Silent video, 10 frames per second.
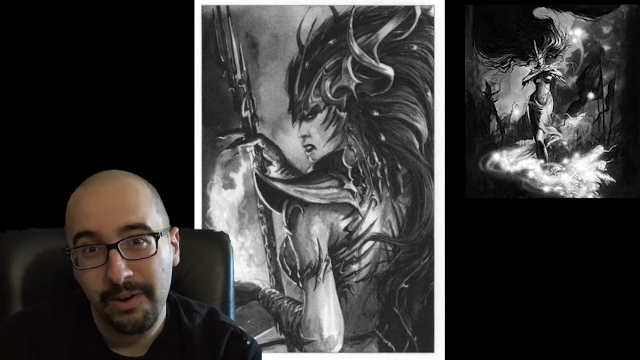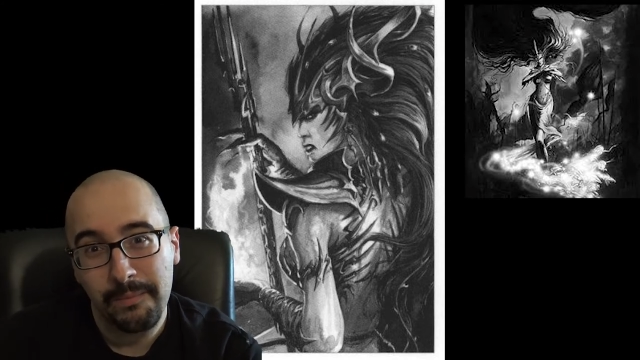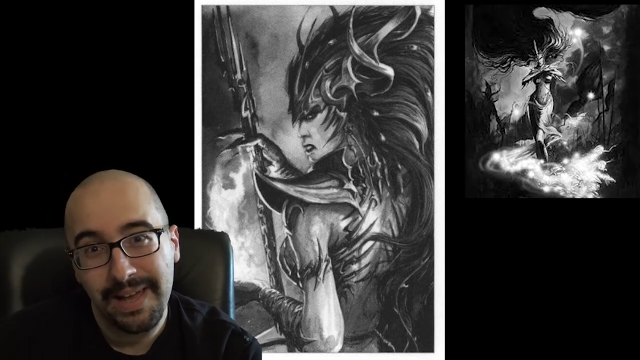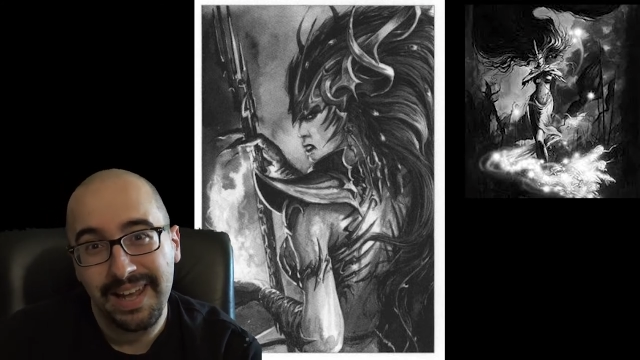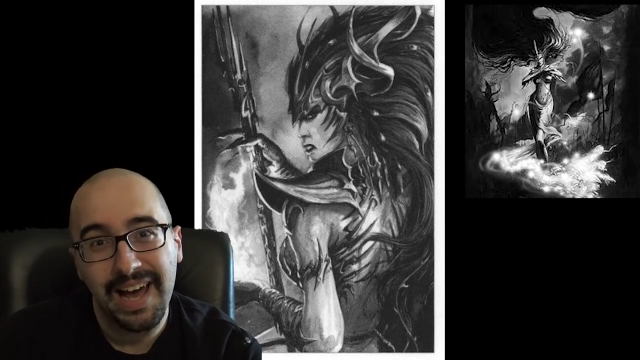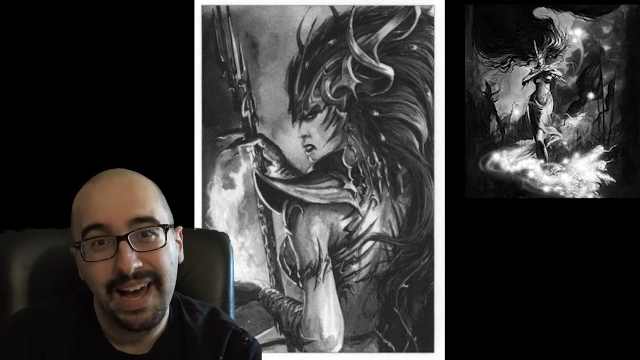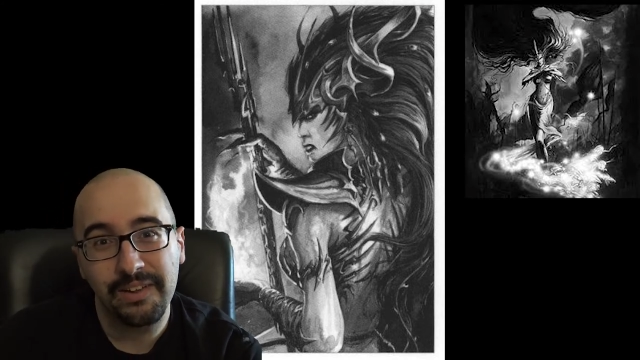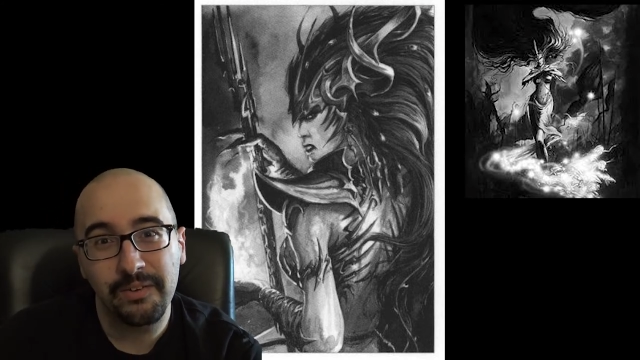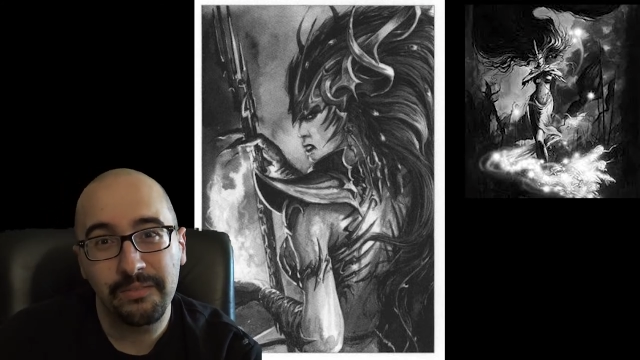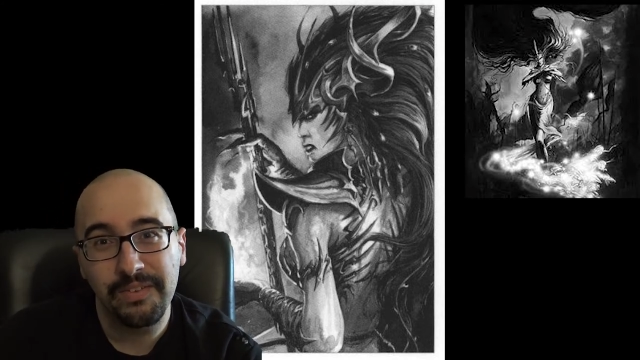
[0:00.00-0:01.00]
come
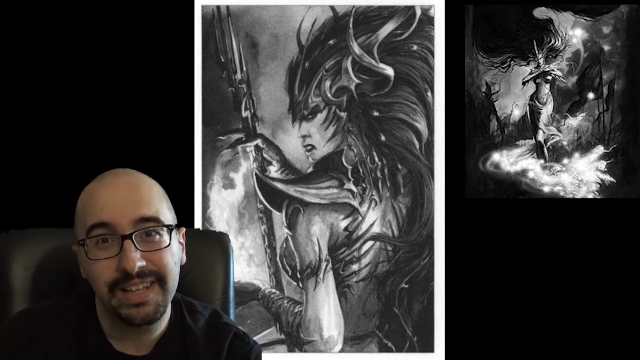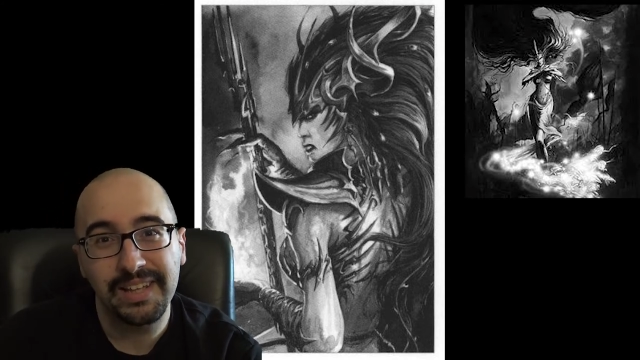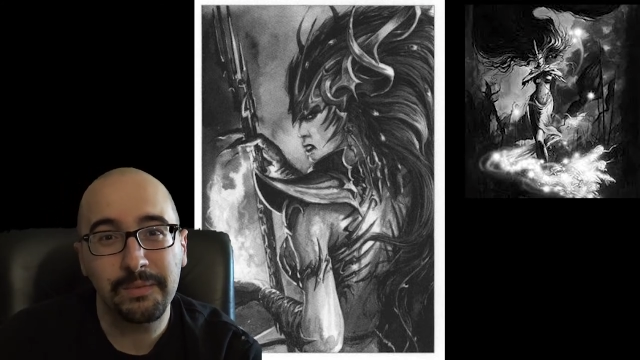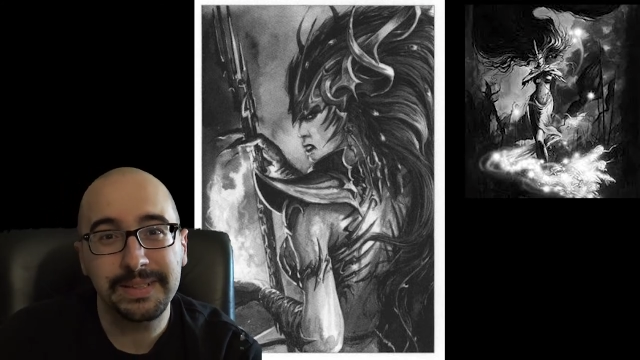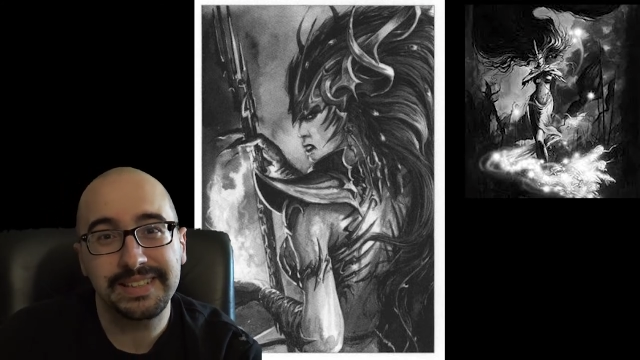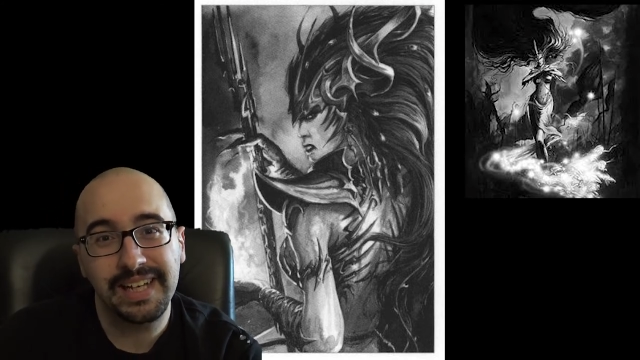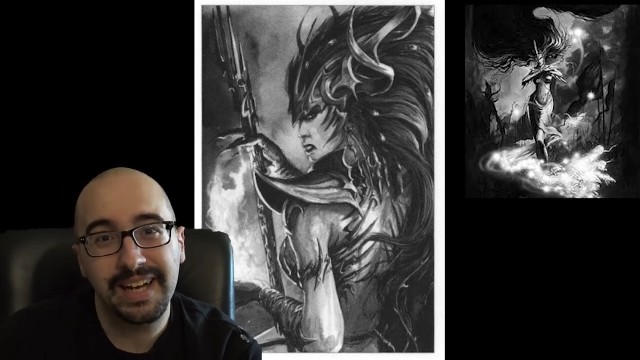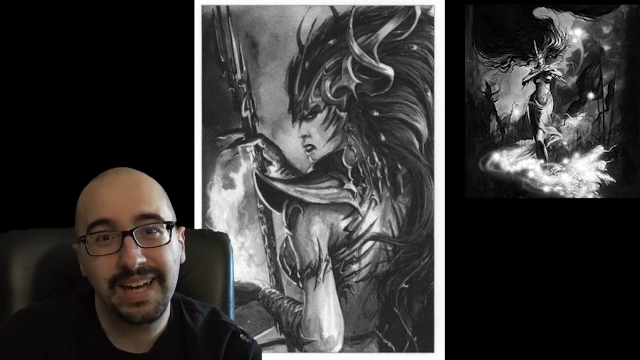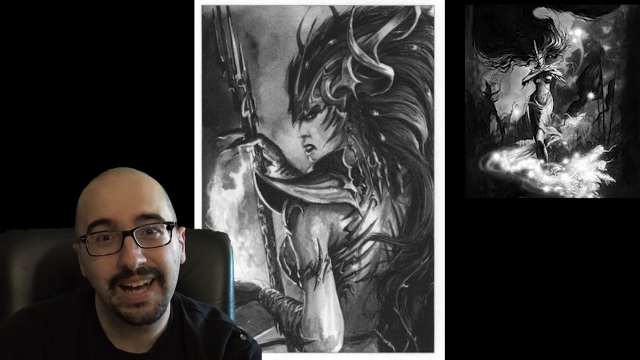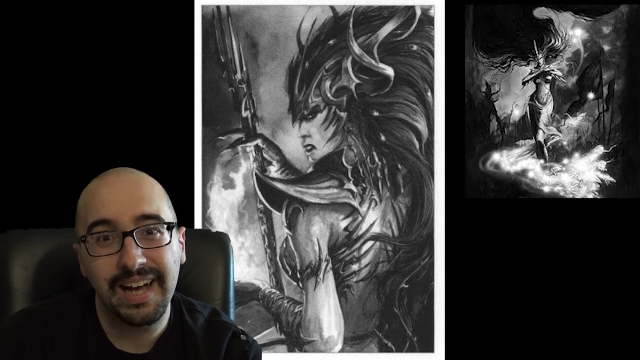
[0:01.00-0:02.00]
Enarion vede
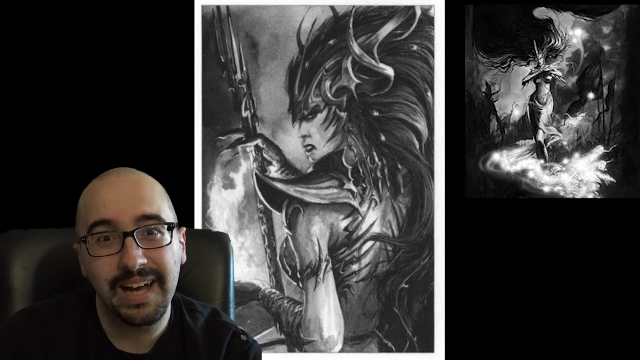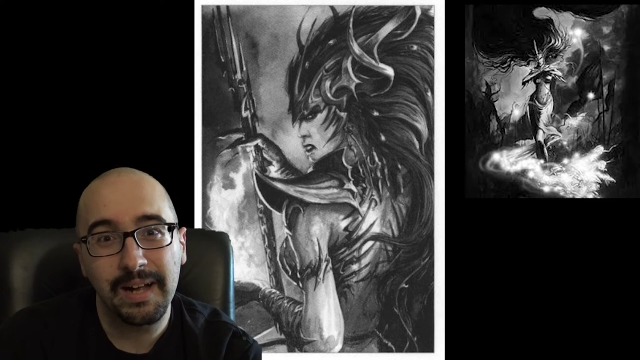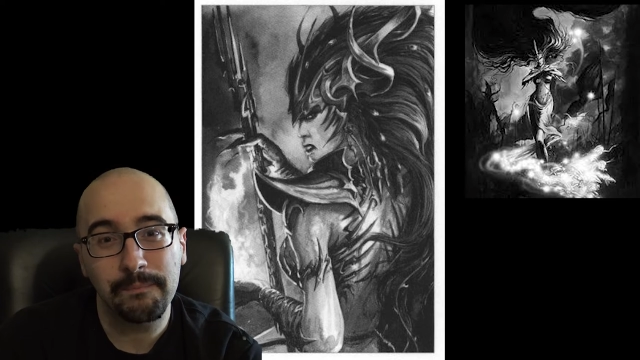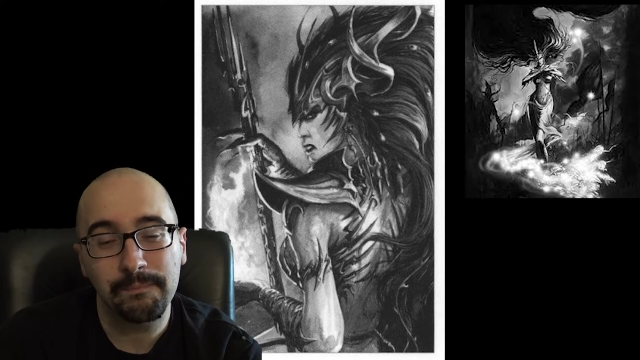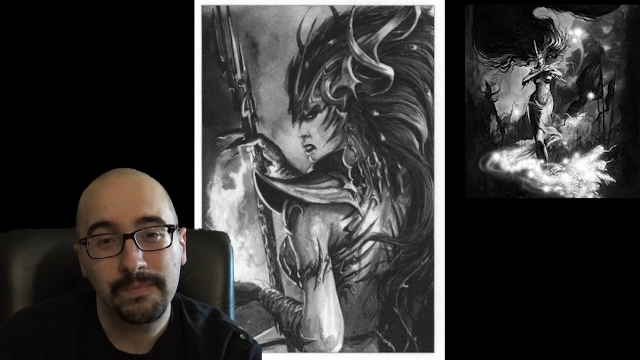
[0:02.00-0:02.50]
questa,